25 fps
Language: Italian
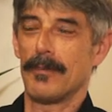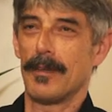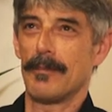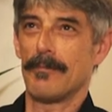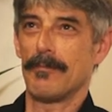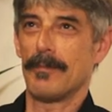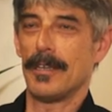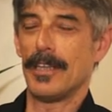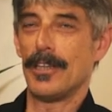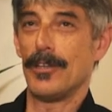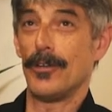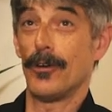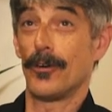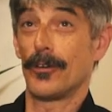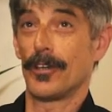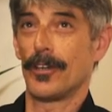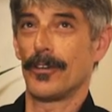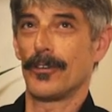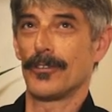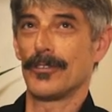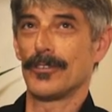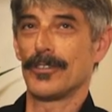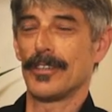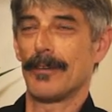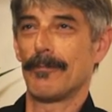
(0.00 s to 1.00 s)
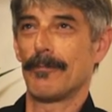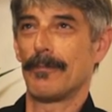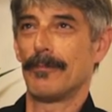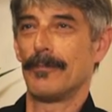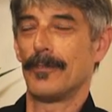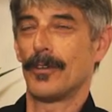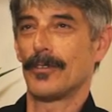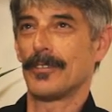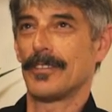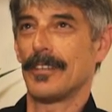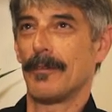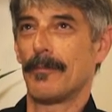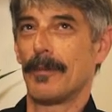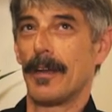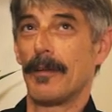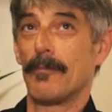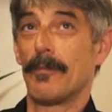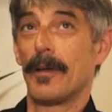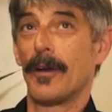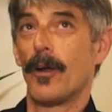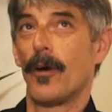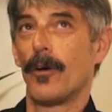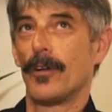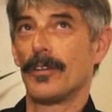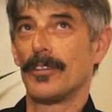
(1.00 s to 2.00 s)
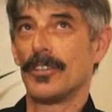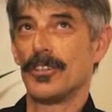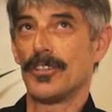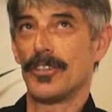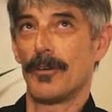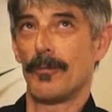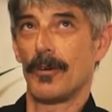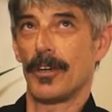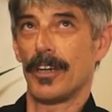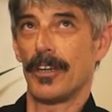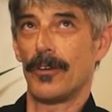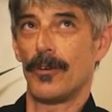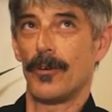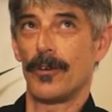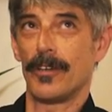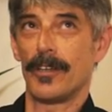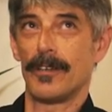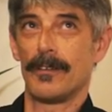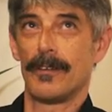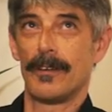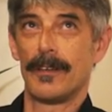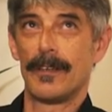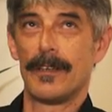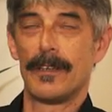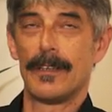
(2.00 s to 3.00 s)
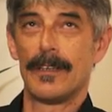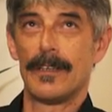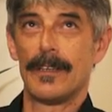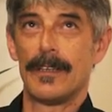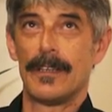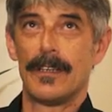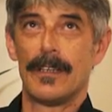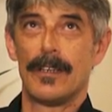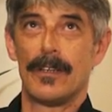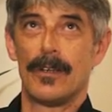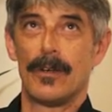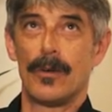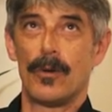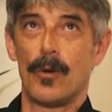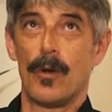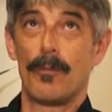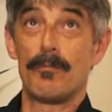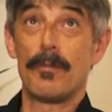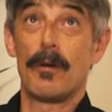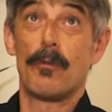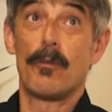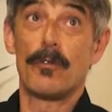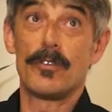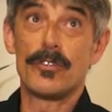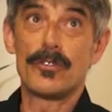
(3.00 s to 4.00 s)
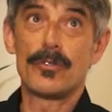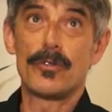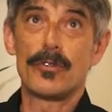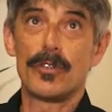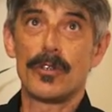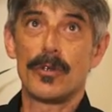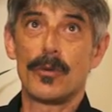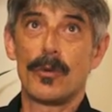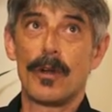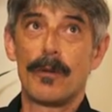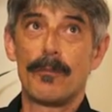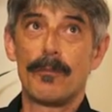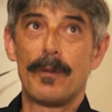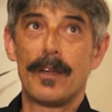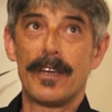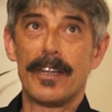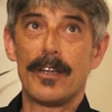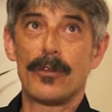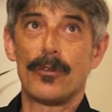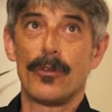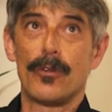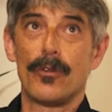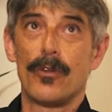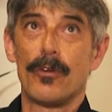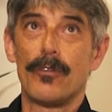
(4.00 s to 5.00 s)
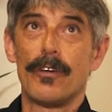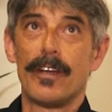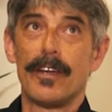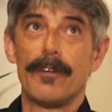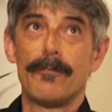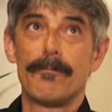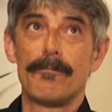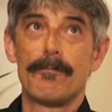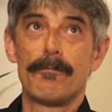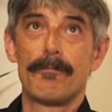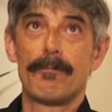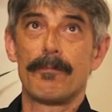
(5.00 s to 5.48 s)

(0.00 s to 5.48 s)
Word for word: migliore, non, sa, non, saprei, però diciamo che noi lo abbiamo vissuto in quel periodo dove